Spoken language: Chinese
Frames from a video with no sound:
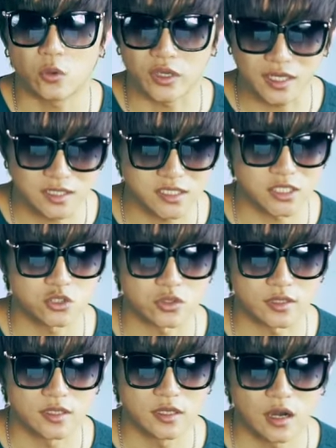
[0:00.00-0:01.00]
会更精
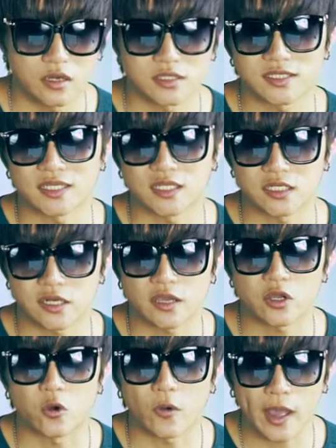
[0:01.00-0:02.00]
准，而且在 D J
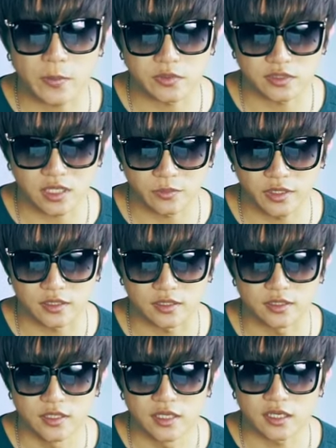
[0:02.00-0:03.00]
I Go App 上面
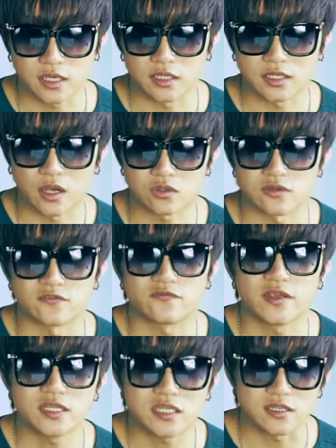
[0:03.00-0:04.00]
呢，可以调整
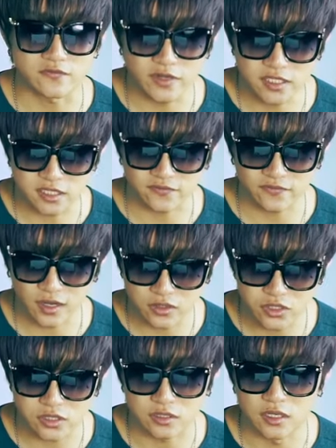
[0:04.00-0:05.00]
飞机的飞行
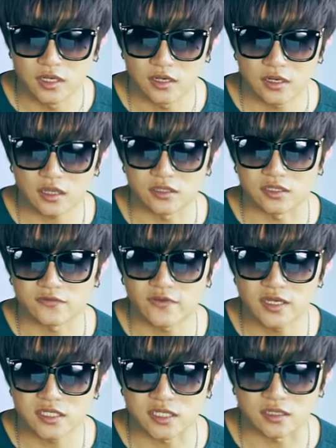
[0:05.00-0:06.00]
方式，让你的
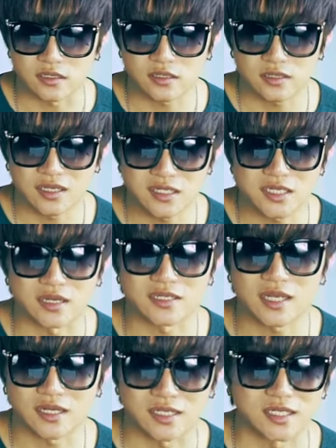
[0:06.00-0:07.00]
飞行跟想
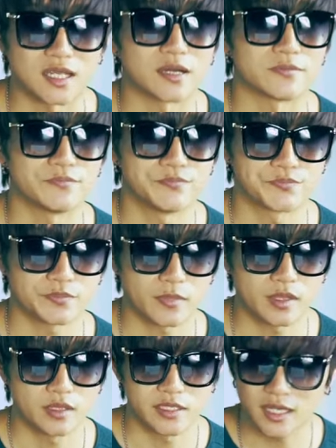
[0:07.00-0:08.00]
象的一样，
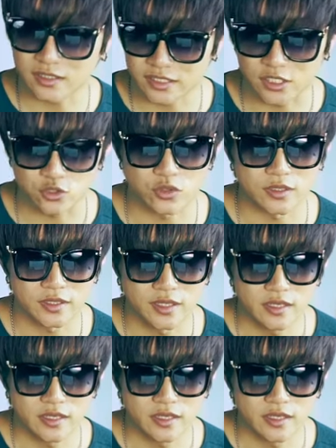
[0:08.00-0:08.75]
一样精准。